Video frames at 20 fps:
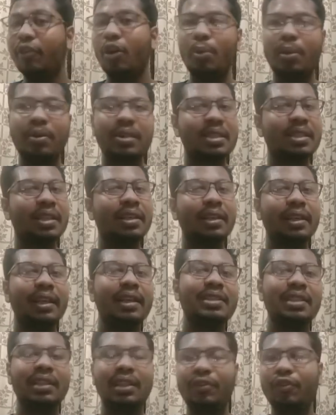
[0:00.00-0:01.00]
फॉर्म ऑफ
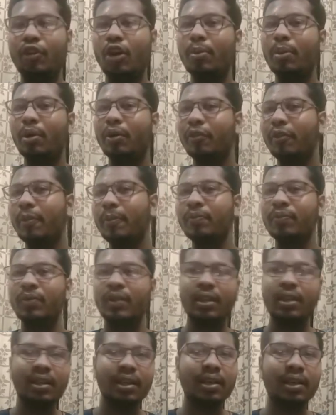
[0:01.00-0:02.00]
सर्किट्स इन द फॉर्म ऑफ
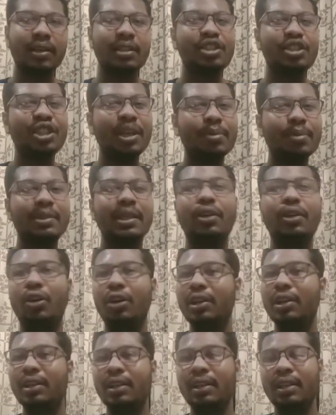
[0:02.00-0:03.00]
चिप्स एंड
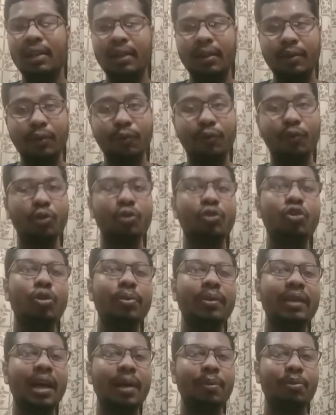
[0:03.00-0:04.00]
ऑल उनको
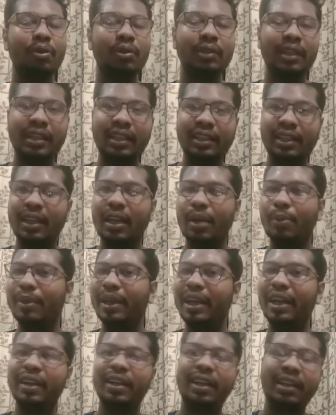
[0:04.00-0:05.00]
भी आपको धीरे धीरे
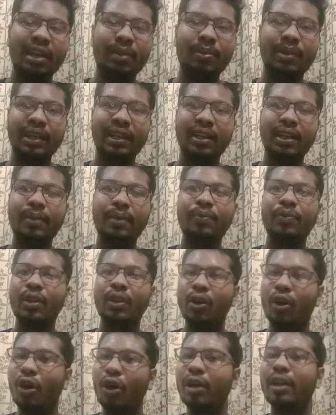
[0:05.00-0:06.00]
अपग्रेड करना पड़ेगा
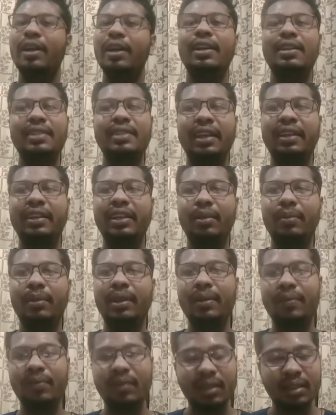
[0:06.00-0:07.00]
और हर सेक्टर में
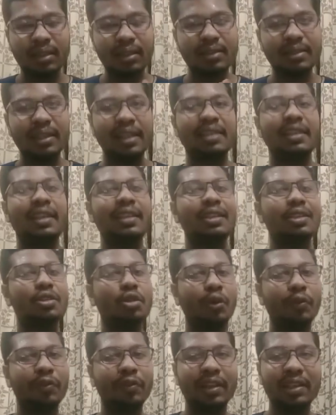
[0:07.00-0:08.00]
जैसे जैसे
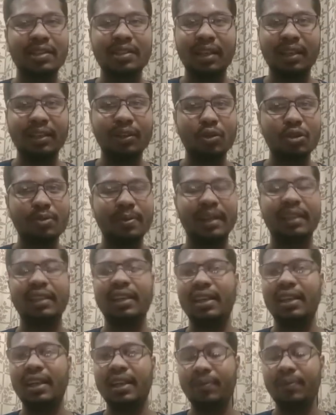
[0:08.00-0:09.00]
सॉफ्टवेयर का यूज़
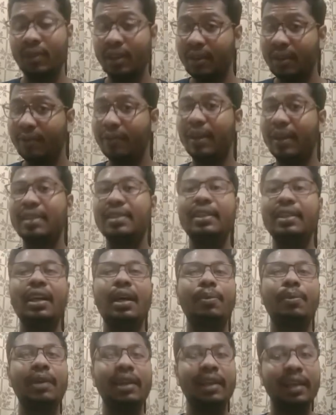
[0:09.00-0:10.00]
बढ़ता रहा है वैसे ही
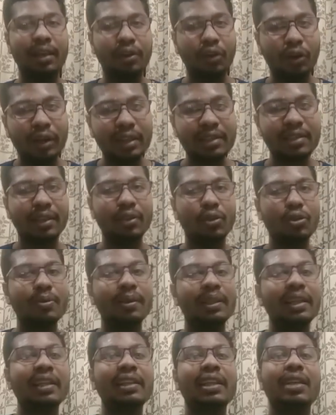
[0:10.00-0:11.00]
आपका इलेक्ट्रॉनिक्स का यूज़ भी
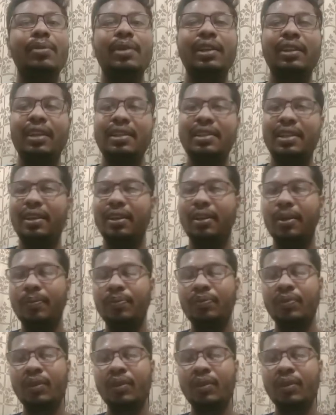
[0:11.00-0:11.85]
धीरे धीरे बढ़ता जाएगा